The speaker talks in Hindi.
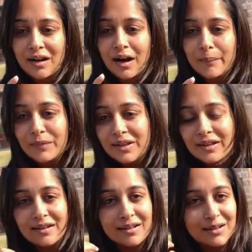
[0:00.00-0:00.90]
अम्मी
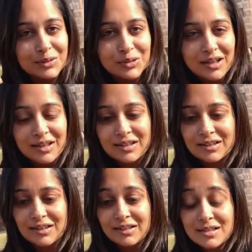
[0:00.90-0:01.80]
रोने लगी
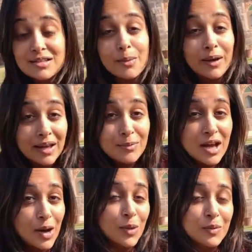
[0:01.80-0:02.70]
थी सबा के भी
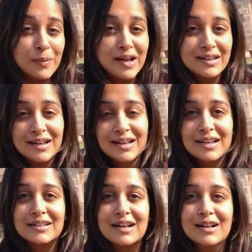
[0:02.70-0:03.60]
आंखों में पानी आ गया
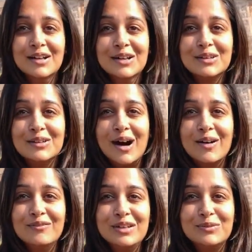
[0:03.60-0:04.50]
था तो
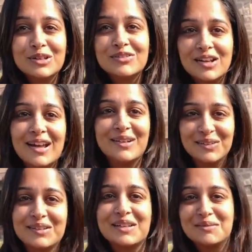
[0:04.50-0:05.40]
हम वी बोथ लाइक
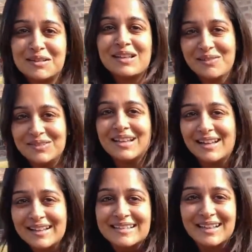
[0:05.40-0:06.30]
ओके मतलब ये
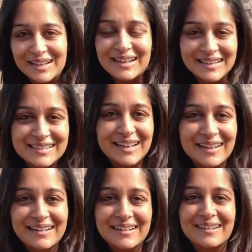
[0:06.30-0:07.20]
अच्छा अच्छा
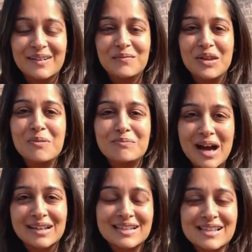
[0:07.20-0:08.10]

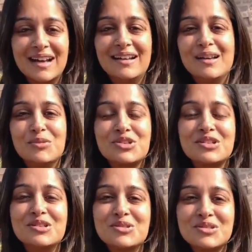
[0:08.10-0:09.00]
इम्पैक्ट अच्छा आया
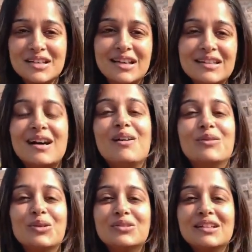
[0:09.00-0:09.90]
इमोशनल जो चाहिए था
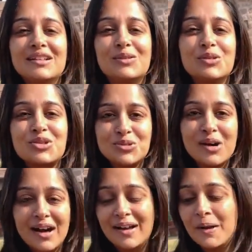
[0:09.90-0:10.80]
वो दिल को
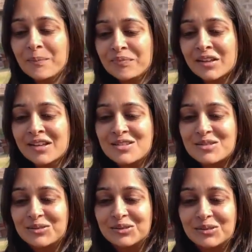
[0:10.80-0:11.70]
छुआ है
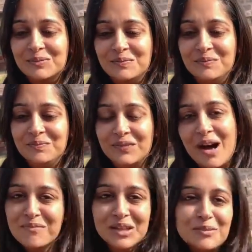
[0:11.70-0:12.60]
सो so,
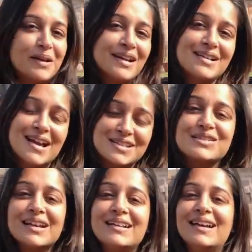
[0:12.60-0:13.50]
हमने तो पहला
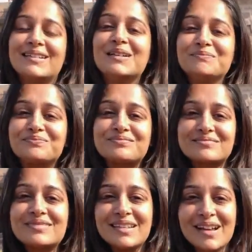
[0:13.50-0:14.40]
रिएक्शन देख लिया था
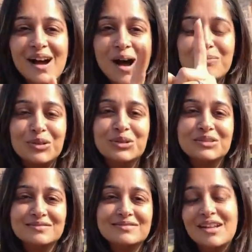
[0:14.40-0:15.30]
आपको
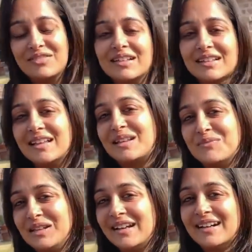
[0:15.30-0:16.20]
डेफिनेटली
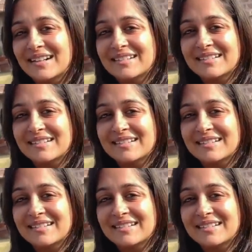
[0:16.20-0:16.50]
देखने मिलेगा